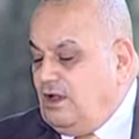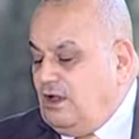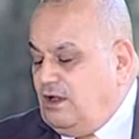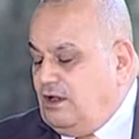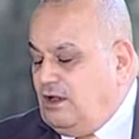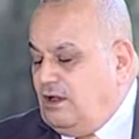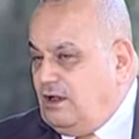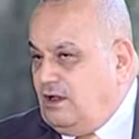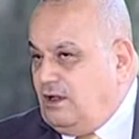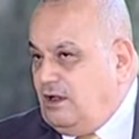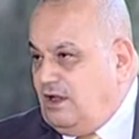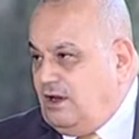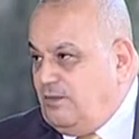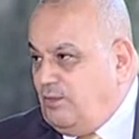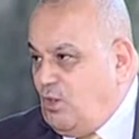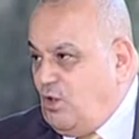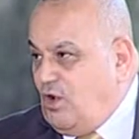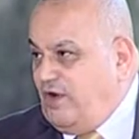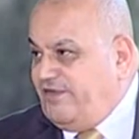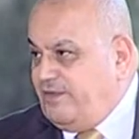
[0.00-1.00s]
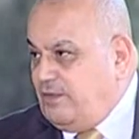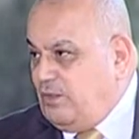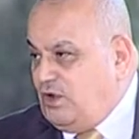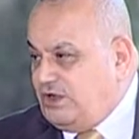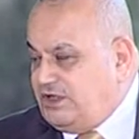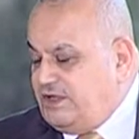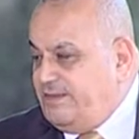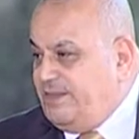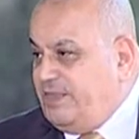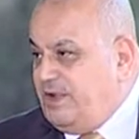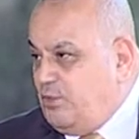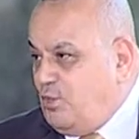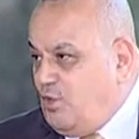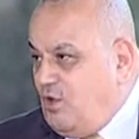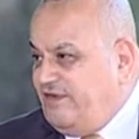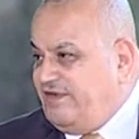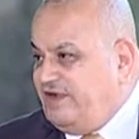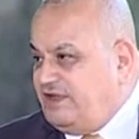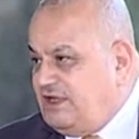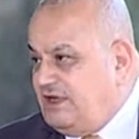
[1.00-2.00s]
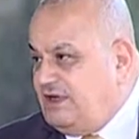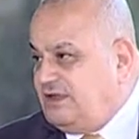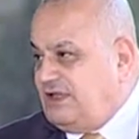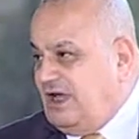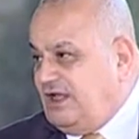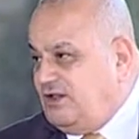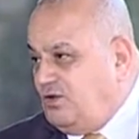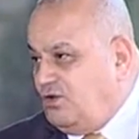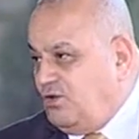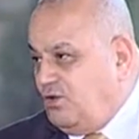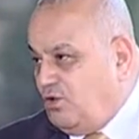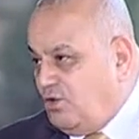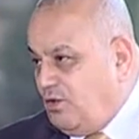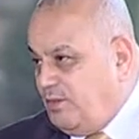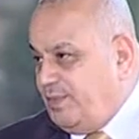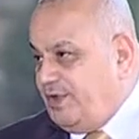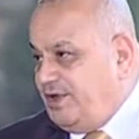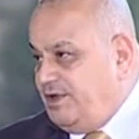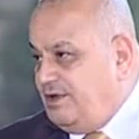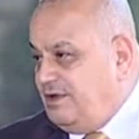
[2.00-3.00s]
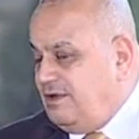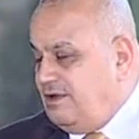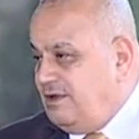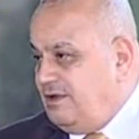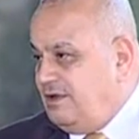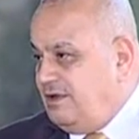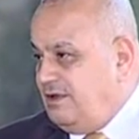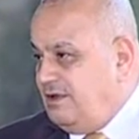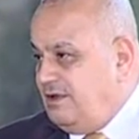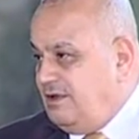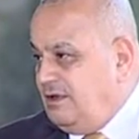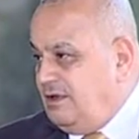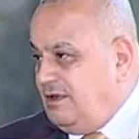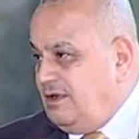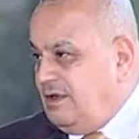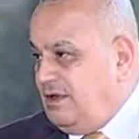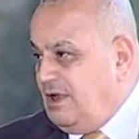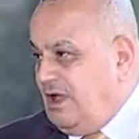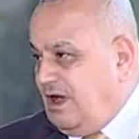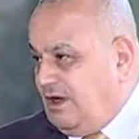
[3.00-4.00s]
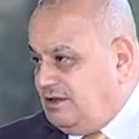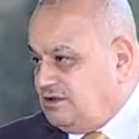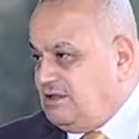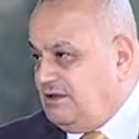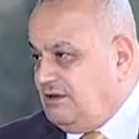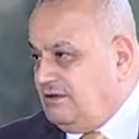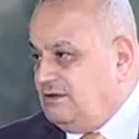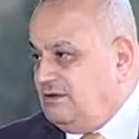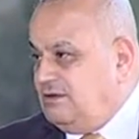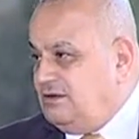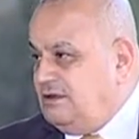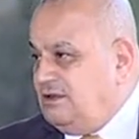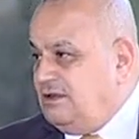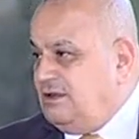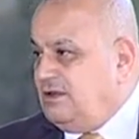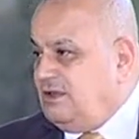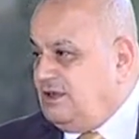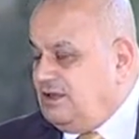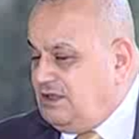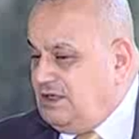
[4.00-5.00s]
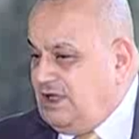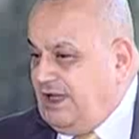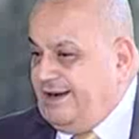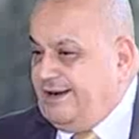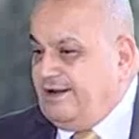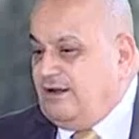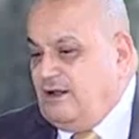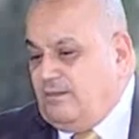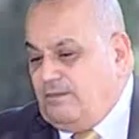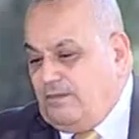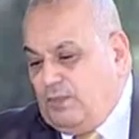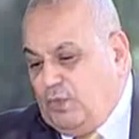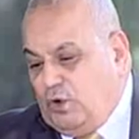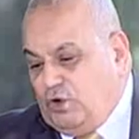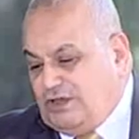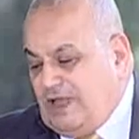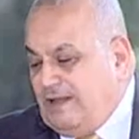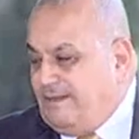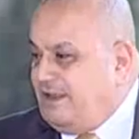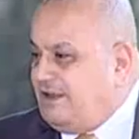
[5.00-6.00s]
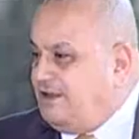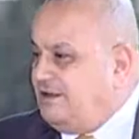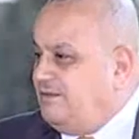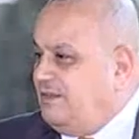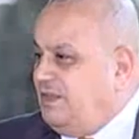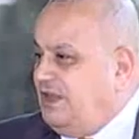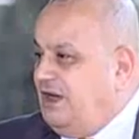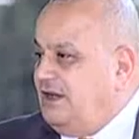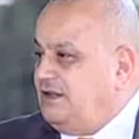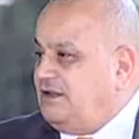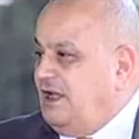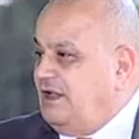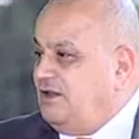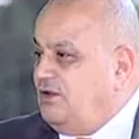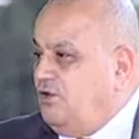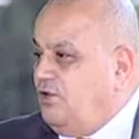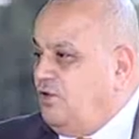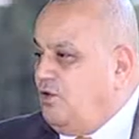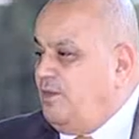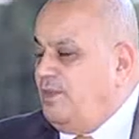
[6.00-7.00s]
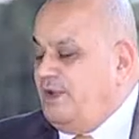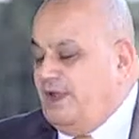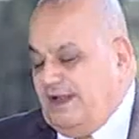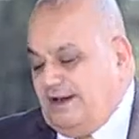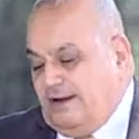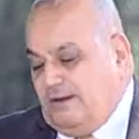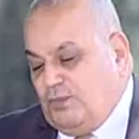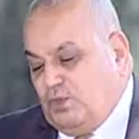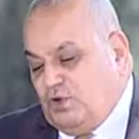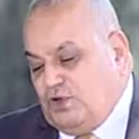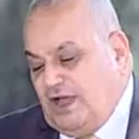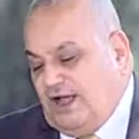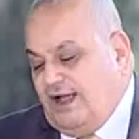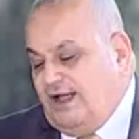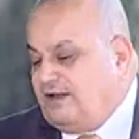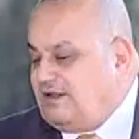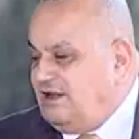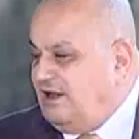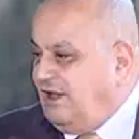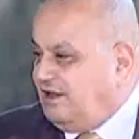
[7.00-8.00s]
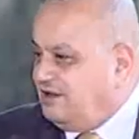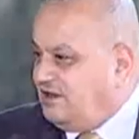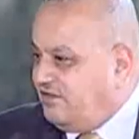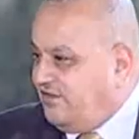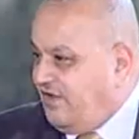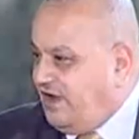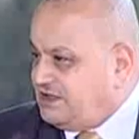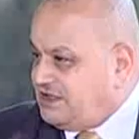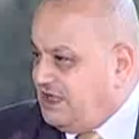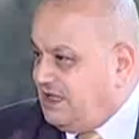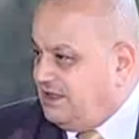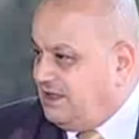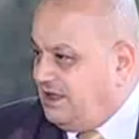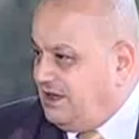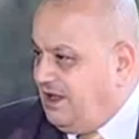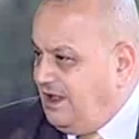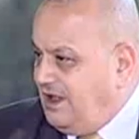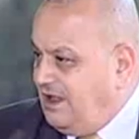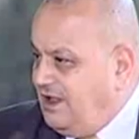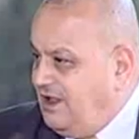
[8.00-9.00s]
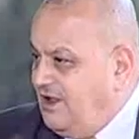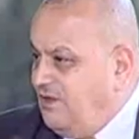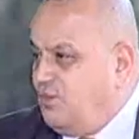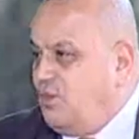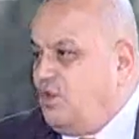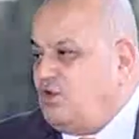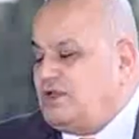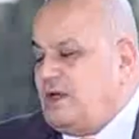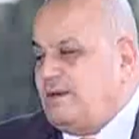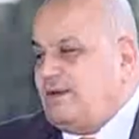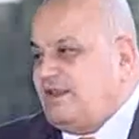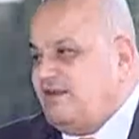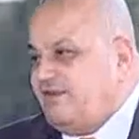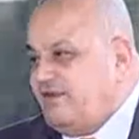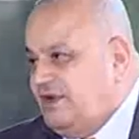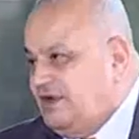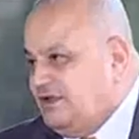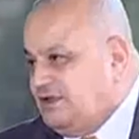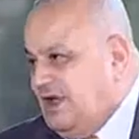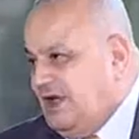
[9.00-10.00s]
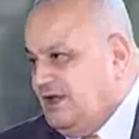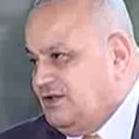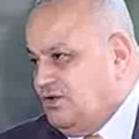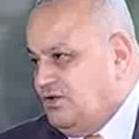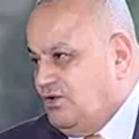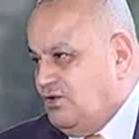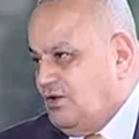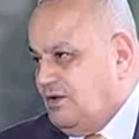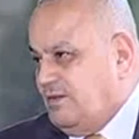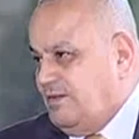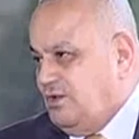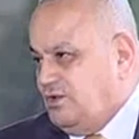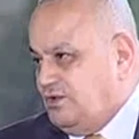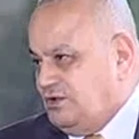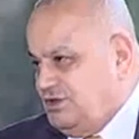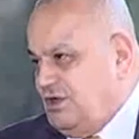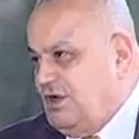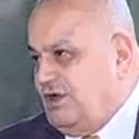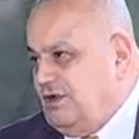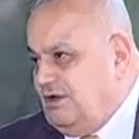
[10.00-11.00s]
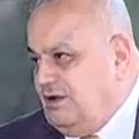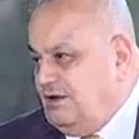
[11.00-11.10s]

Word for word: آه، موافق واخدين بيه موافقه الاتحاد الاوروبي تمام اصلا يعني معتمد من الاتحاد الاوروبي يعني المنتجات اللي هتتفحص عندنا معتمده في الاتحاد الاوروبي وان شاء الله